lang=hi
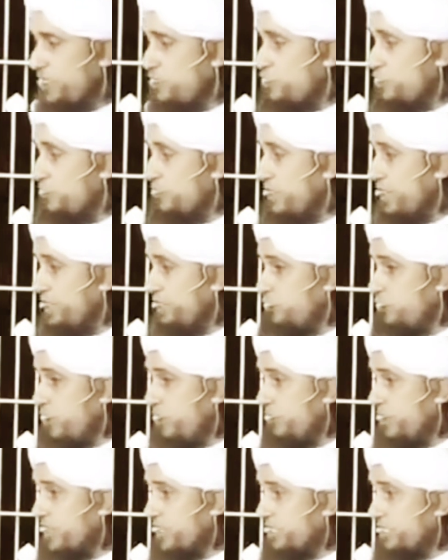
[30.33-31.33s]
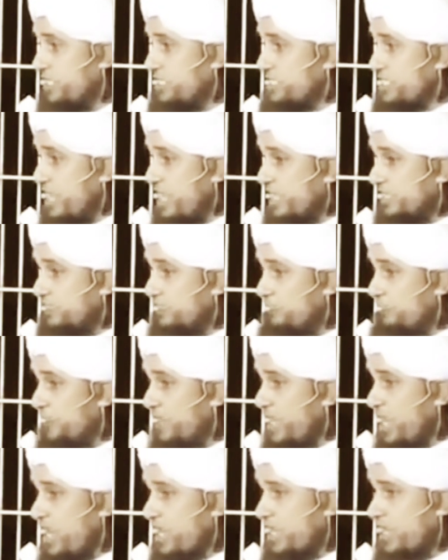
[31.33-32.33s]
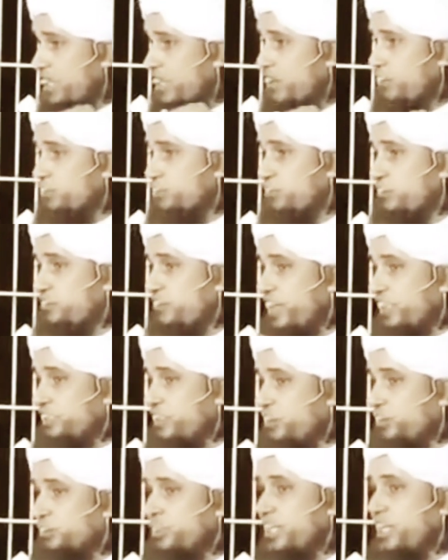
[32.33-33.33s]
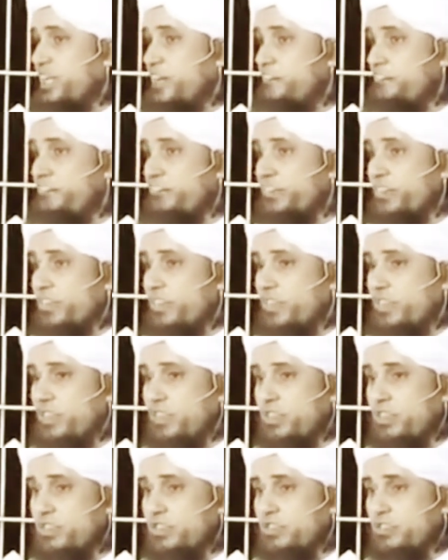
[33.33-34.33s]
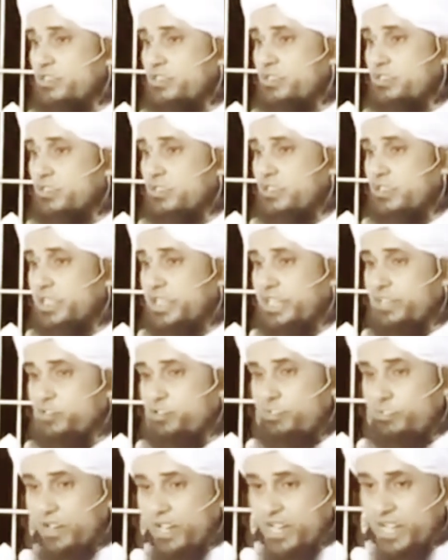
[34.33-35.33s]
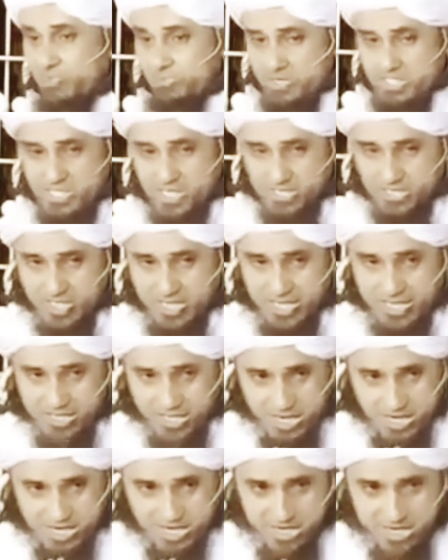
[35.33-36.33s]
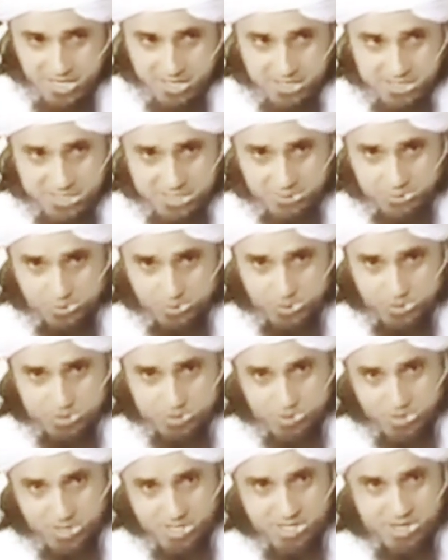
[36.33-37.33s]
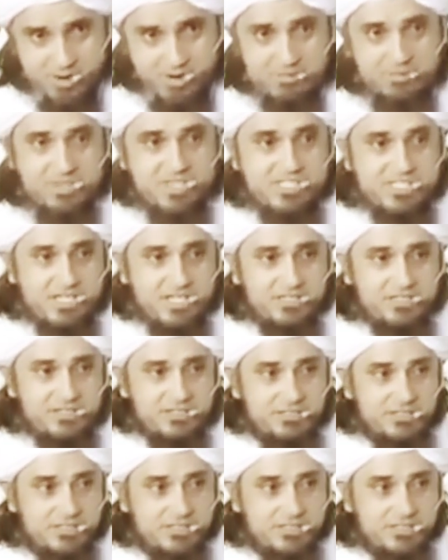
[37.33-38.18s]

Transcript: जुमला नहीं मुकम्मल करते साथ मिला के करो तो फायदा होता है केटू पहाड़ पे चढ़ना है अकेले नहीं किसी दोस्त को ले जाओ अपने साथ